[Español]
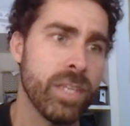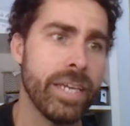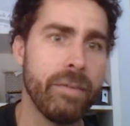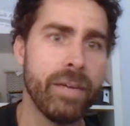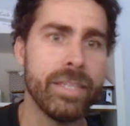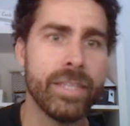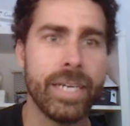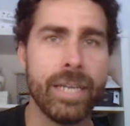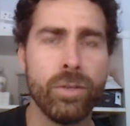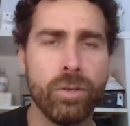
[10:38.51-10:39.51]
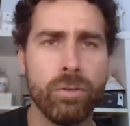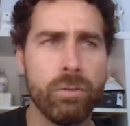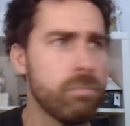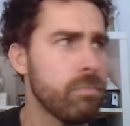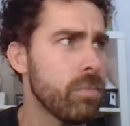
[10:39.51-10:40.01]
que llevan
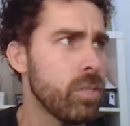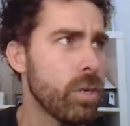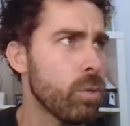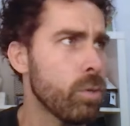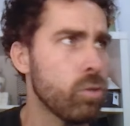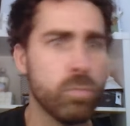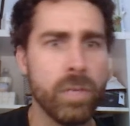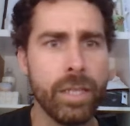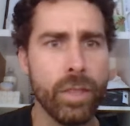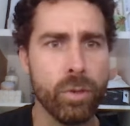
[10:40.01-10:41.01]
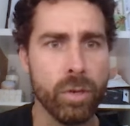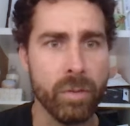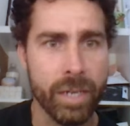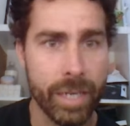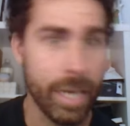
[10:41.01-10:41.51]
entrenando, yo recuerdo,
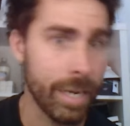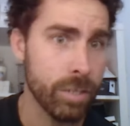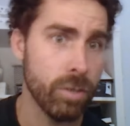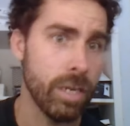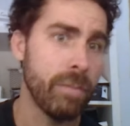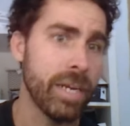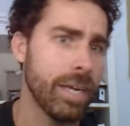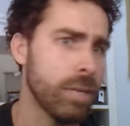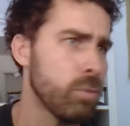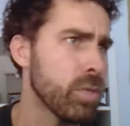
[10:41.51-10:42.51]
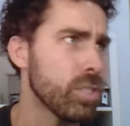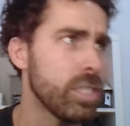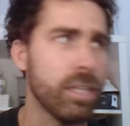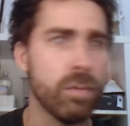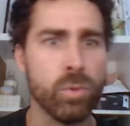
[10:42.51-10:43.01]
2019, que ahora son la pareja número 7
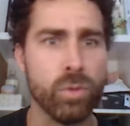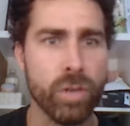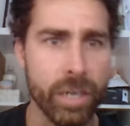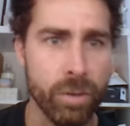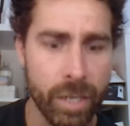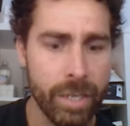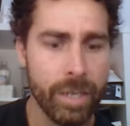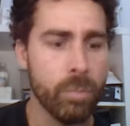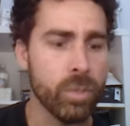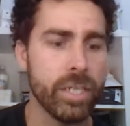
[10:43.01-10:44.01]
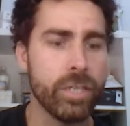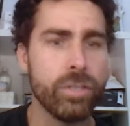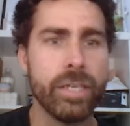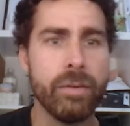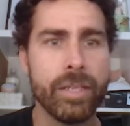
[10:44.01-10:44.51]
del mundo, creo. Pues ellos
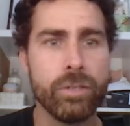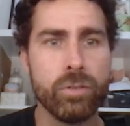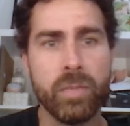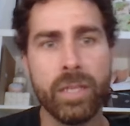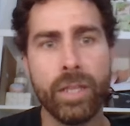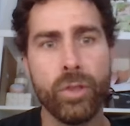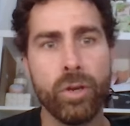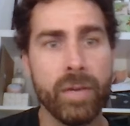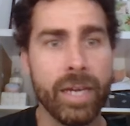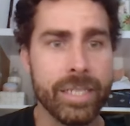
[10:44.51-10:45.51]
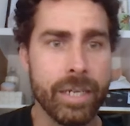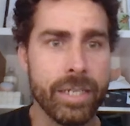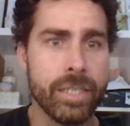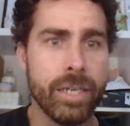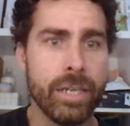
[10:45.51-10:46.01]
llevan de 2019 hasta
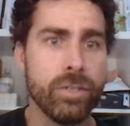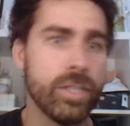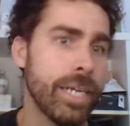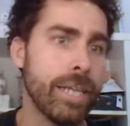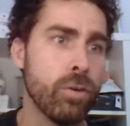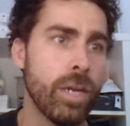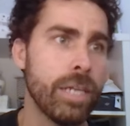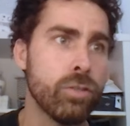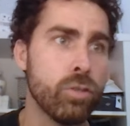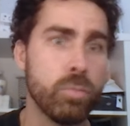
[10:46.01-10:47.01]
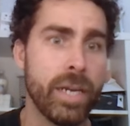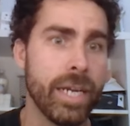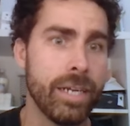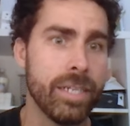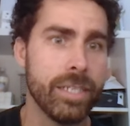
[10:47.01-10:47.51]
este año entrenando con las dos
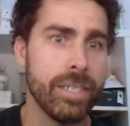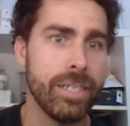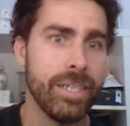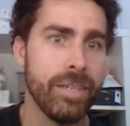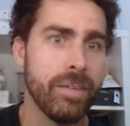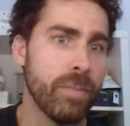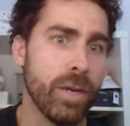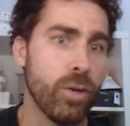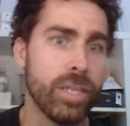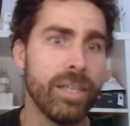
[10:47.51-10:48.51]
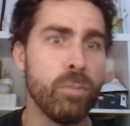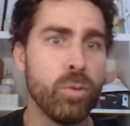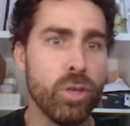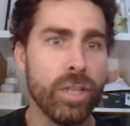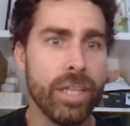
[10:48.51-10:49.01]
parejas mejores del
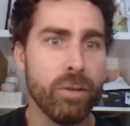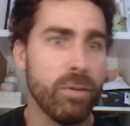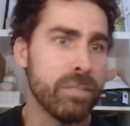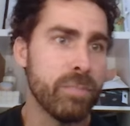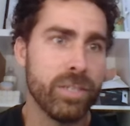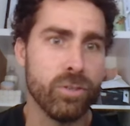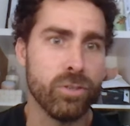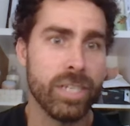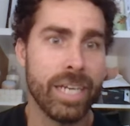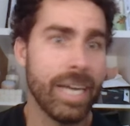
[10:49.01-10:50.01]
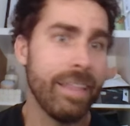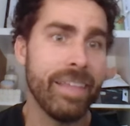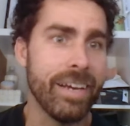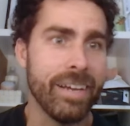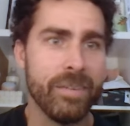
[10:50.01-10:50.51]
mundo de dobles mixtos, cada
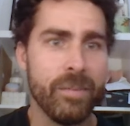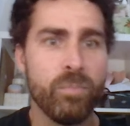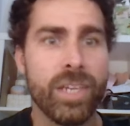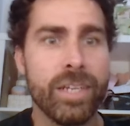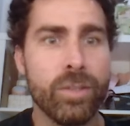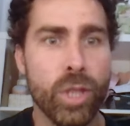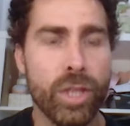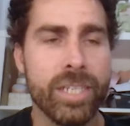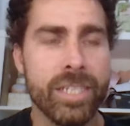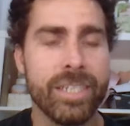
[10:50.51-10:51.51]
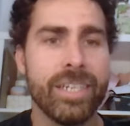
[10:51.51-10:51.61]
día. Entonces,